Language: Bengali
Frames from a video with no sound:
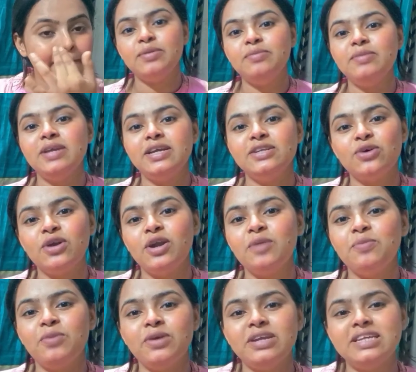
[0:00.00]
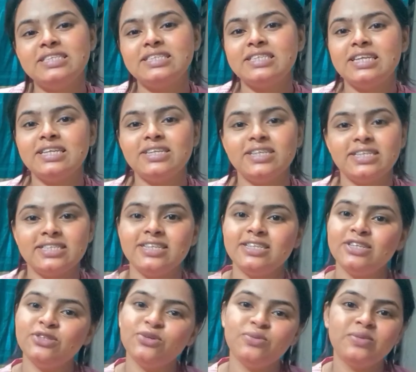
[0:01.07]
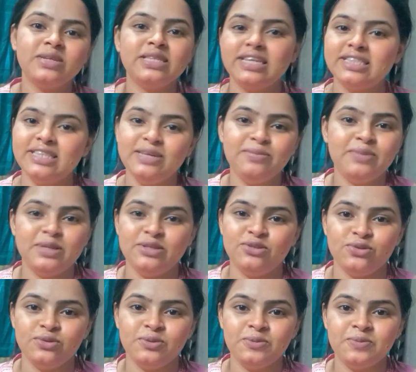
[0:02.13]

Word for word: আমি ব্লেন্ড করার পর ইনস্ট্যান্ট রেজাল্টটা তোমরা দেখতেই পাচ্ছ